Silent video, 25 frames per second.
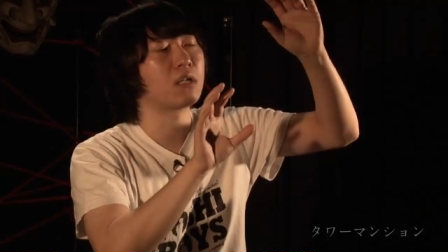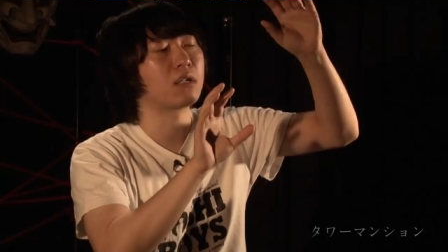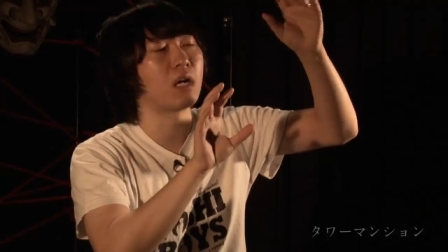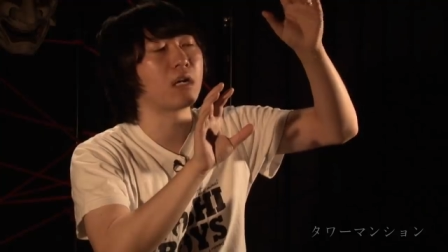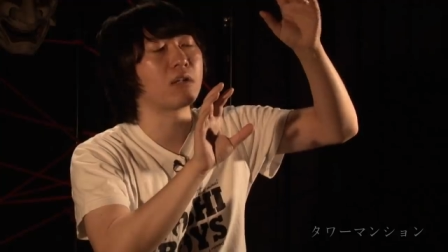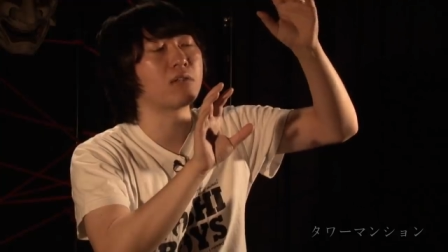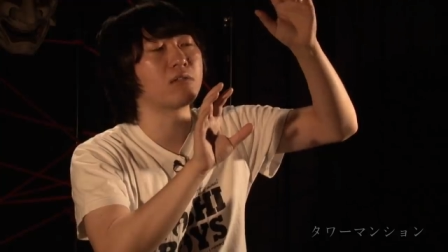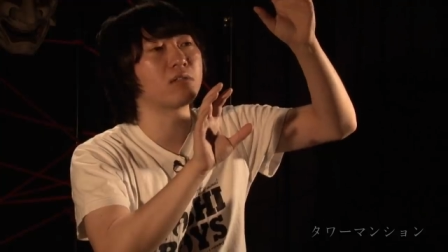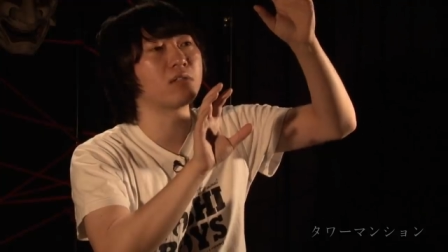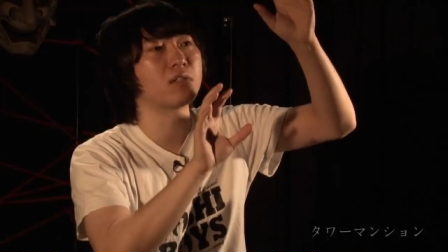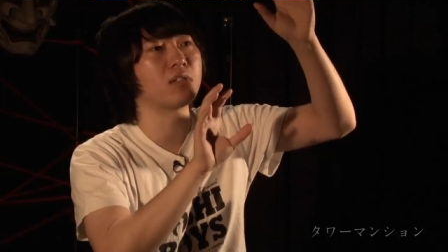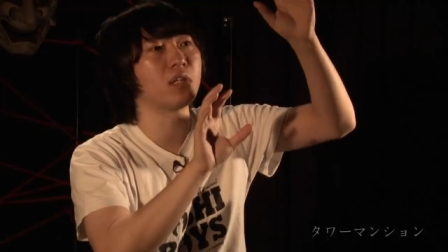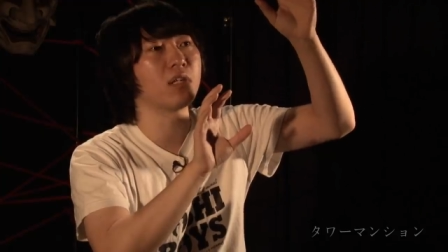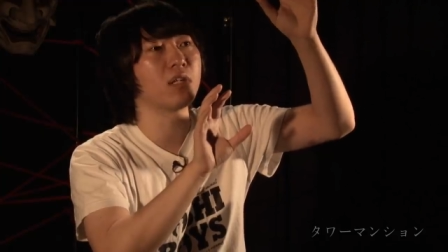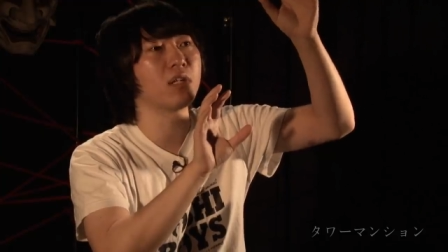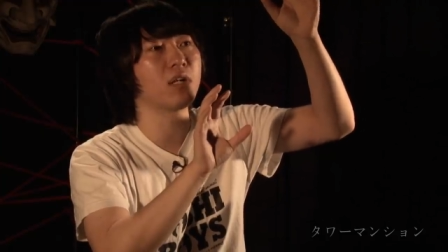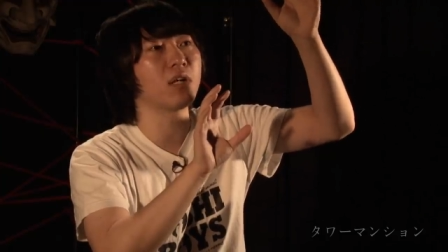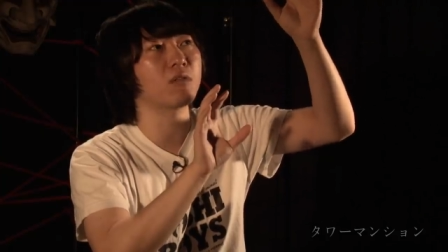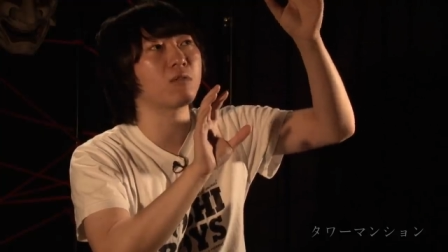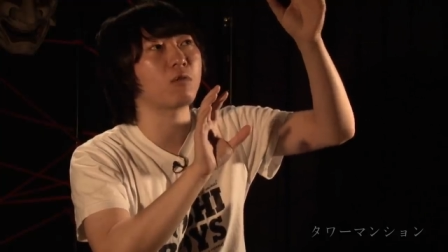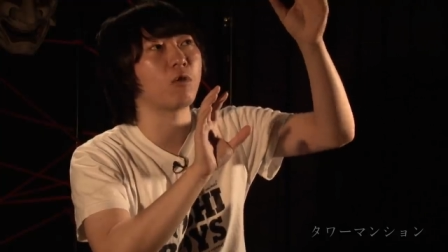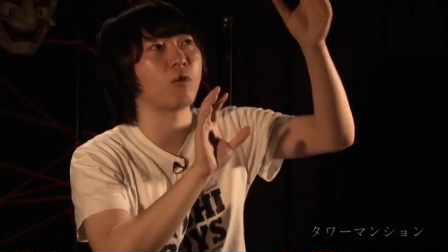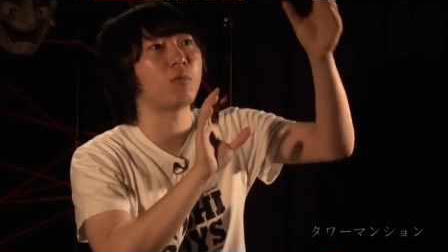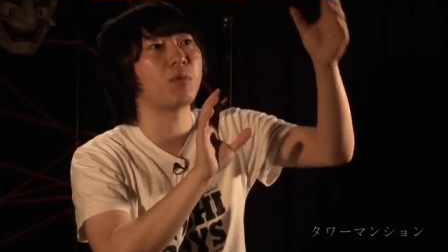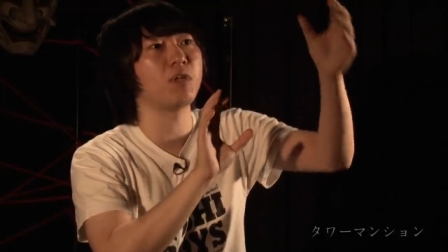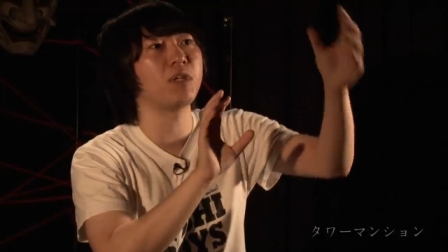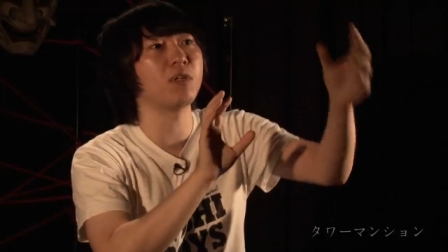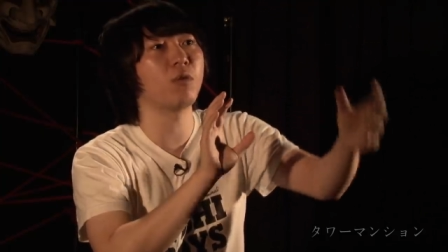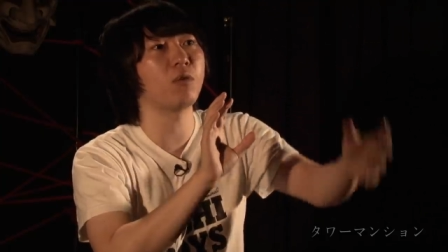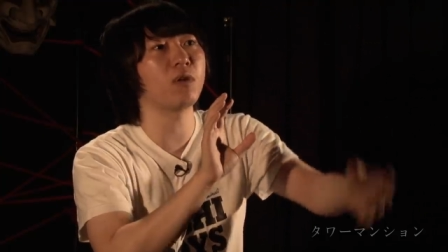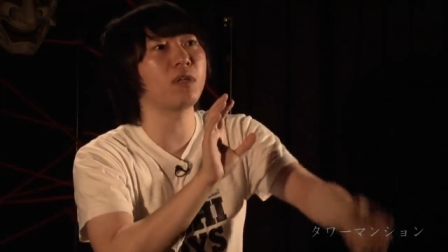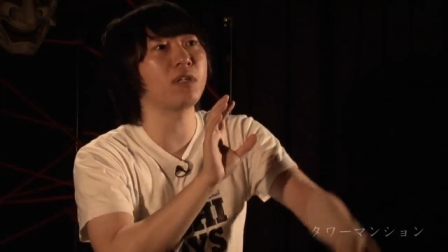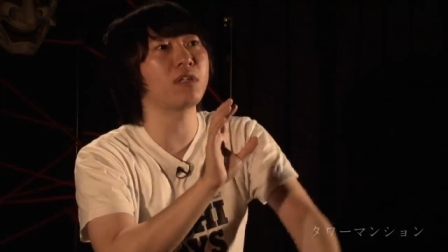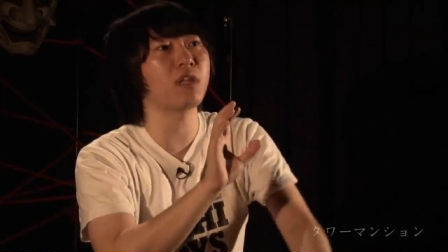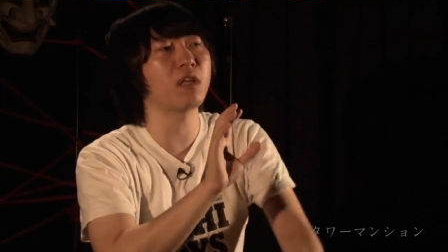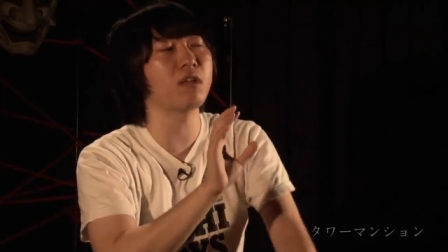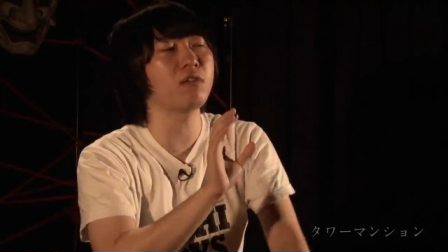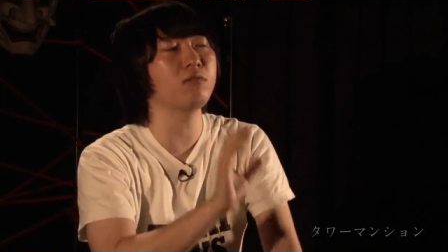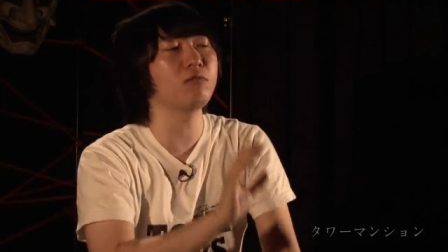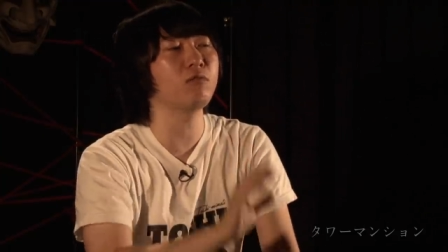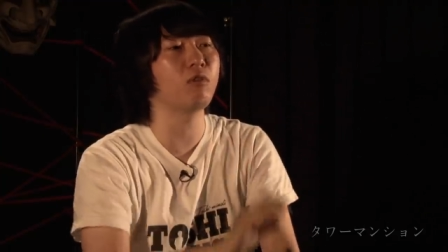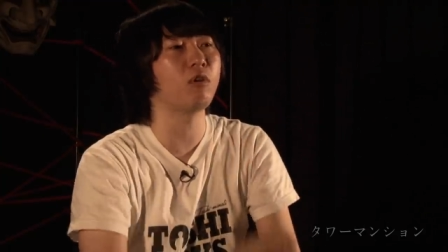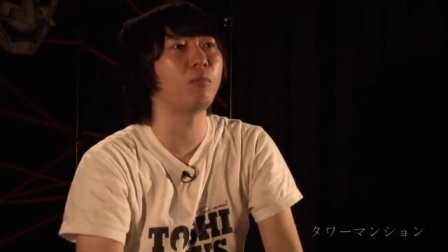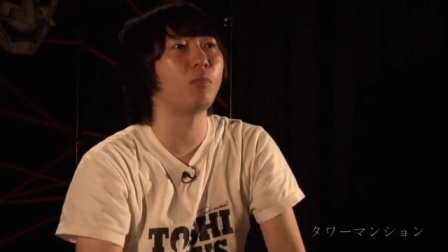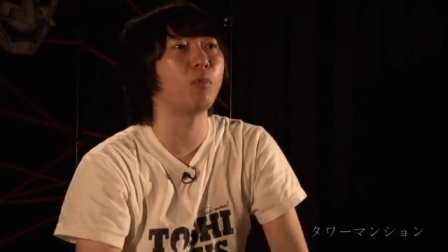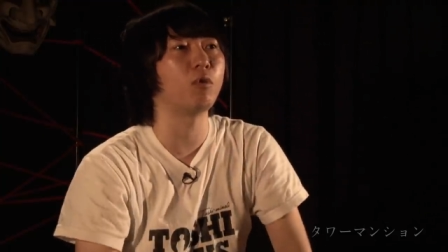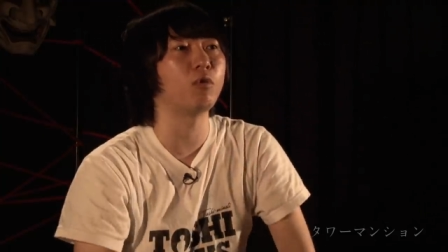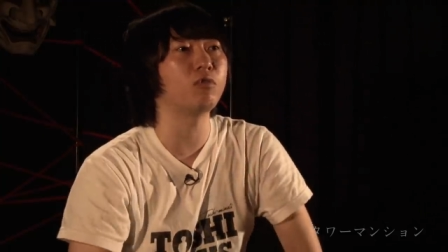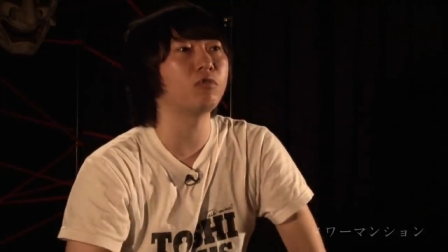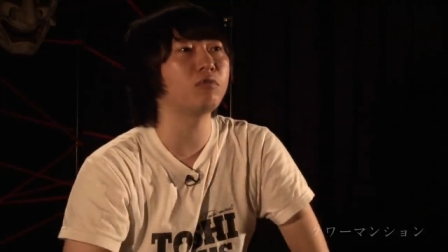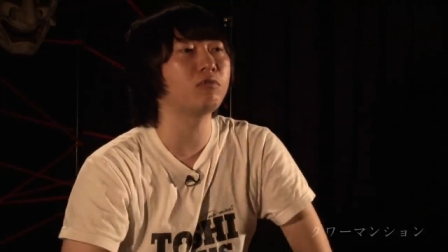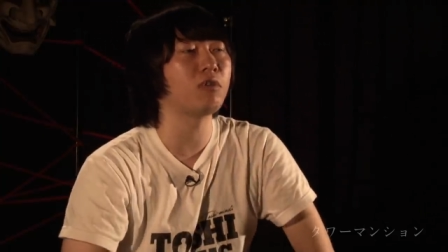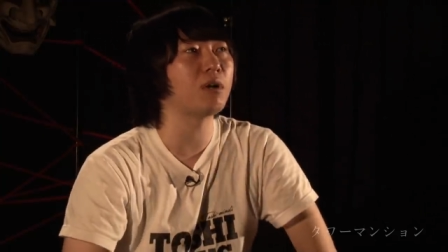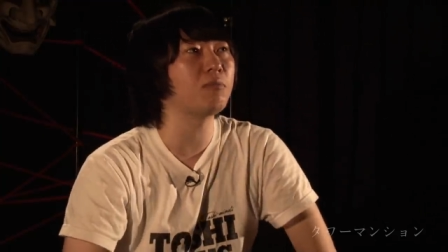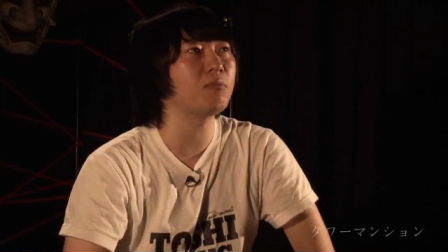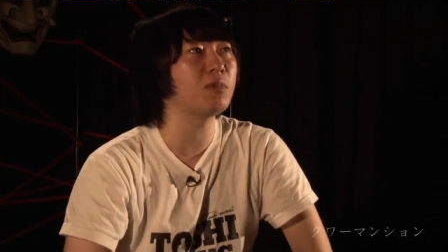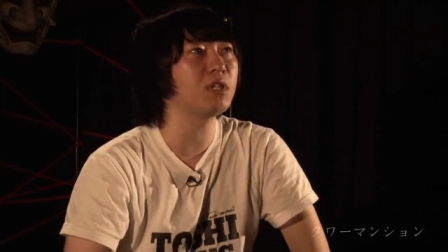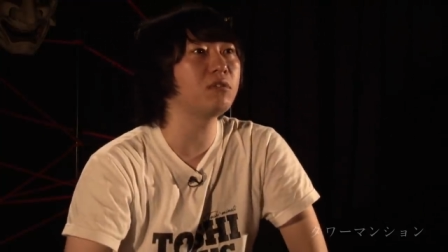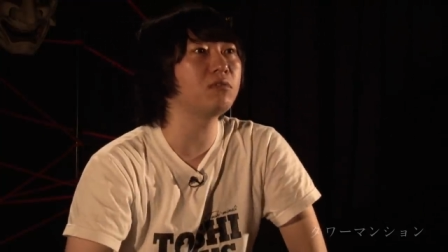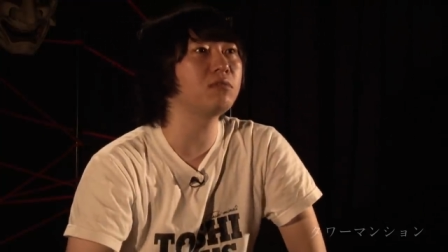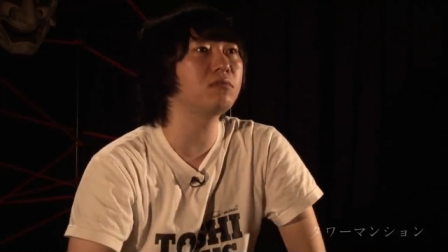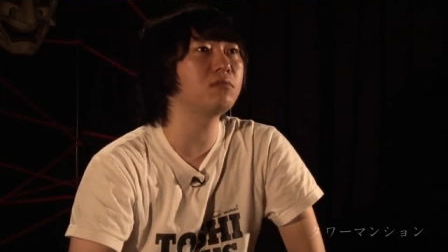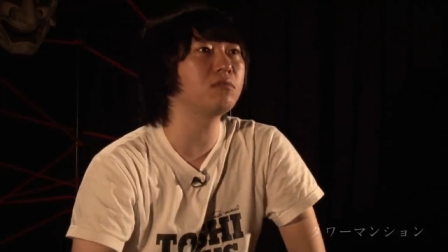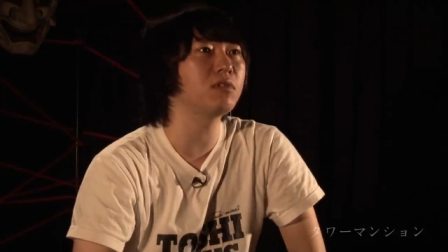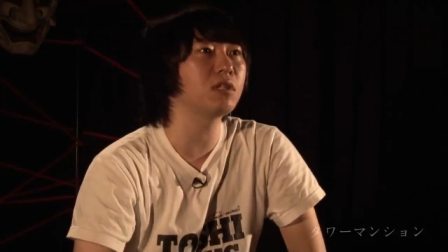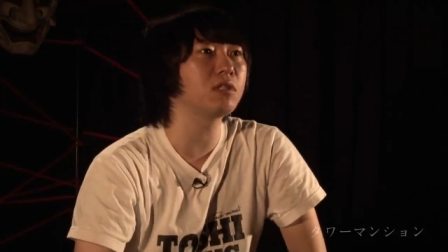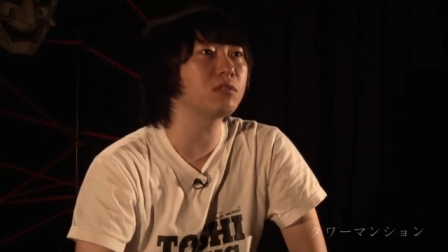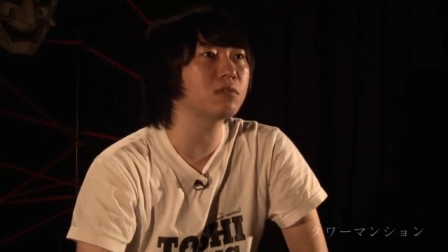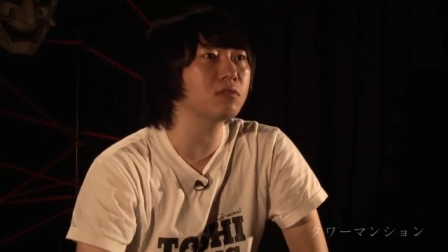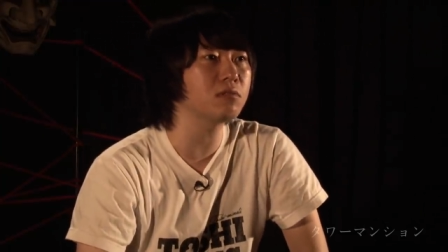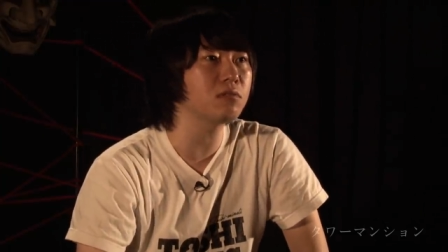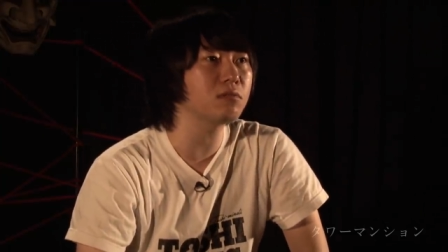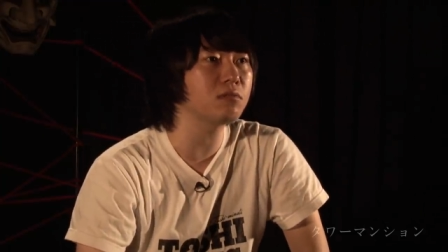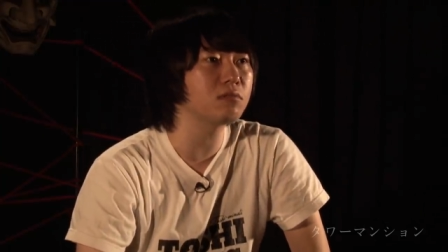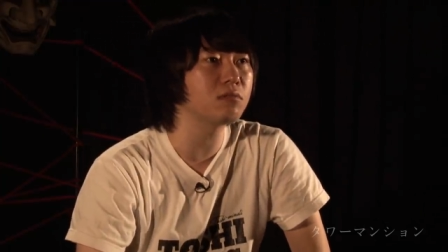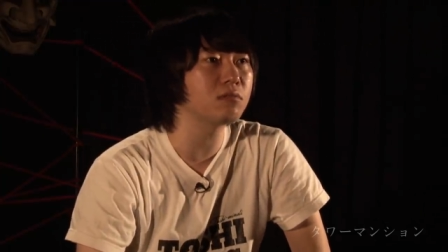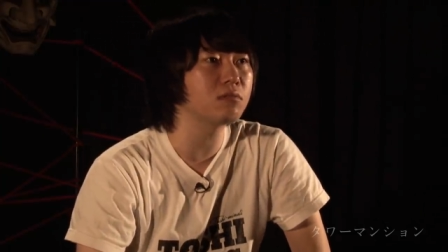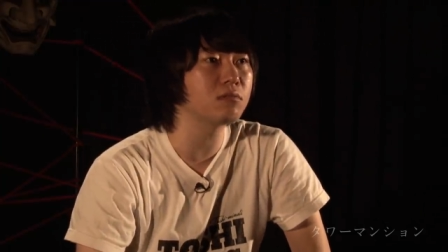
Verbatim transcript: 学生が飛び降りてるのを僕は見るんですっ